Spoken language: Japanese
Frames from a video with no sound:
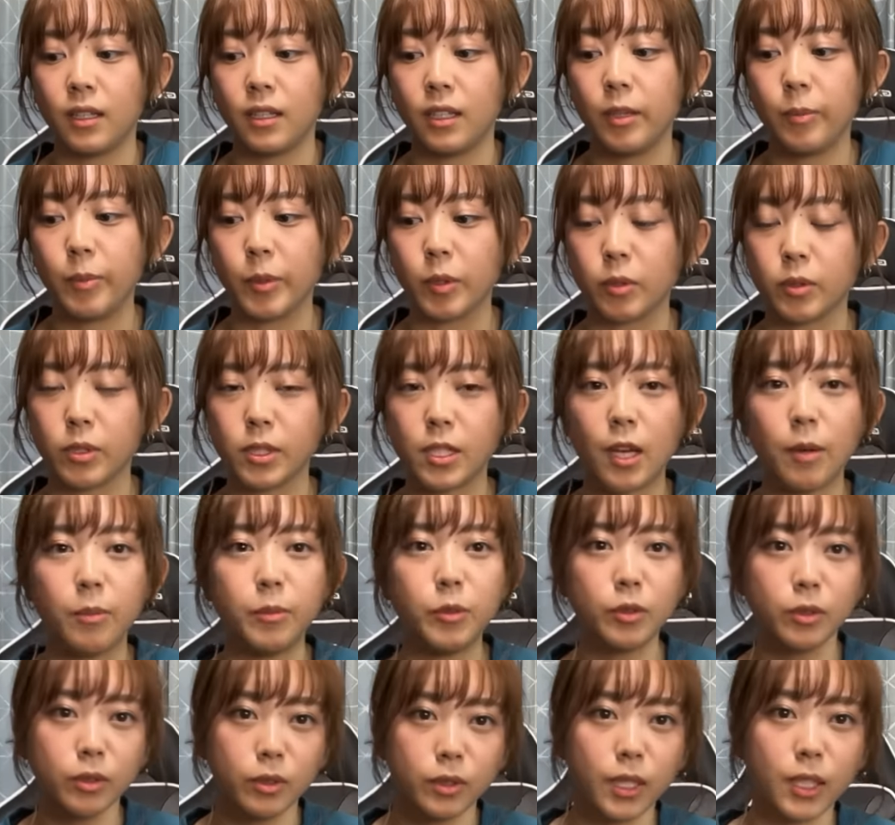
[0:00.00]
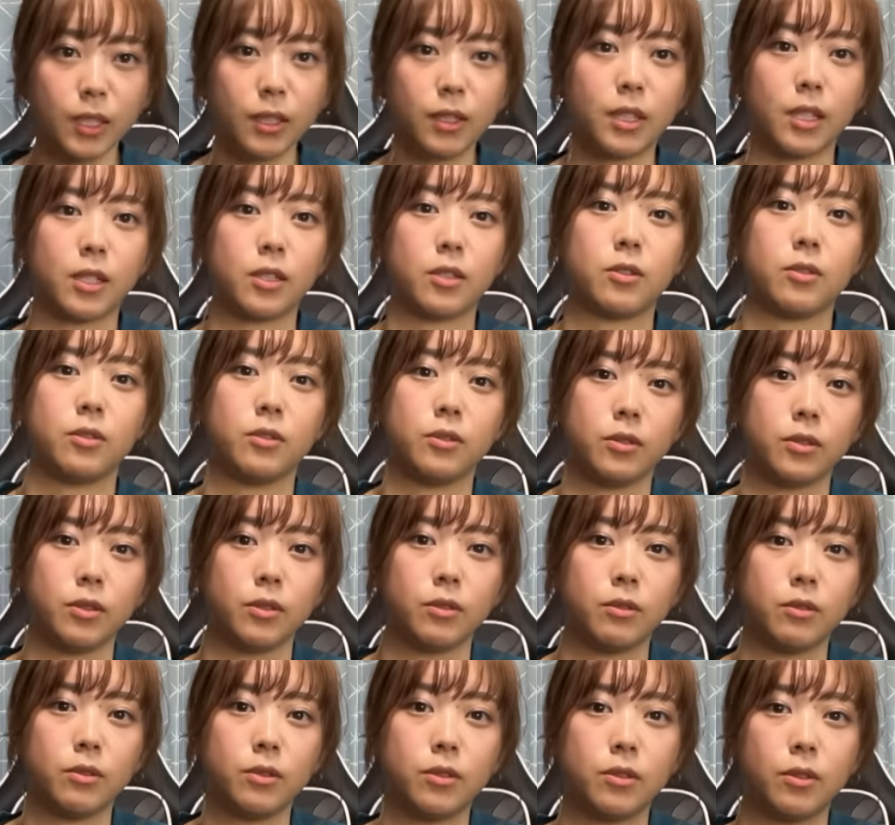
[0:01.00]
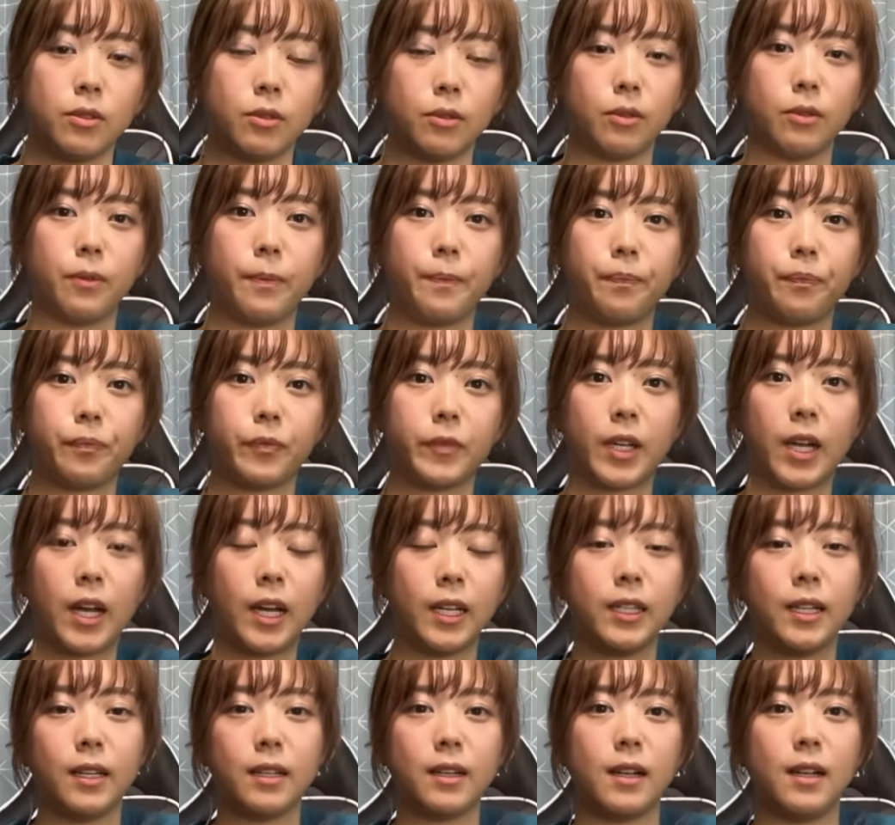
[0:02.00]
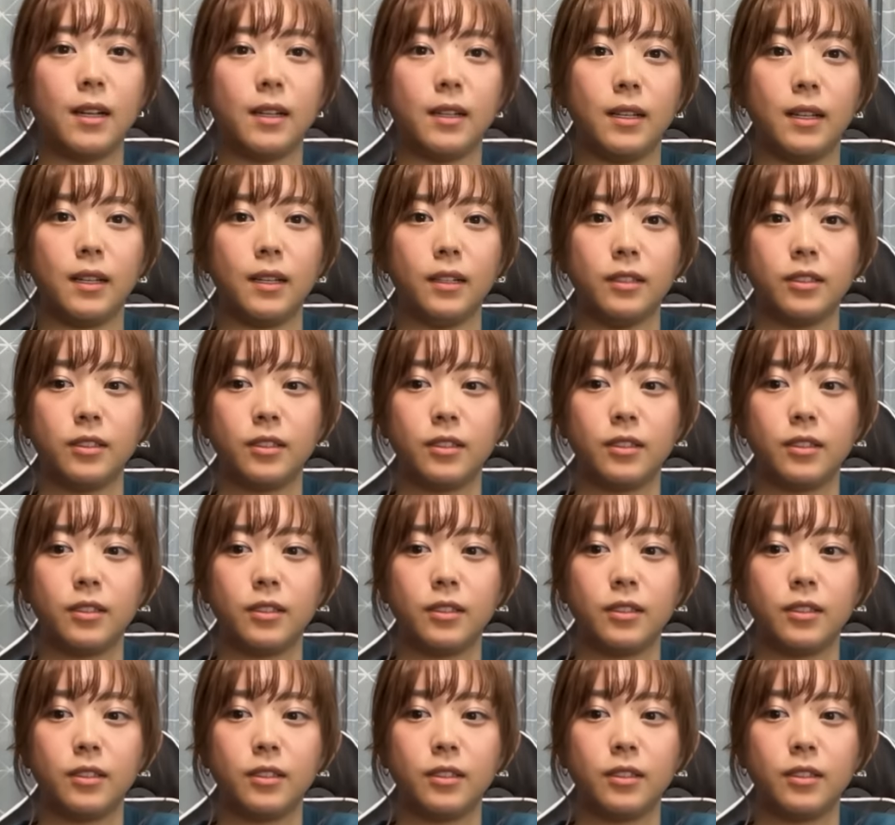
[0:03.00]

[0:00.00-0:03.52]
やっぱこう寒くなったりするんですよその肌感が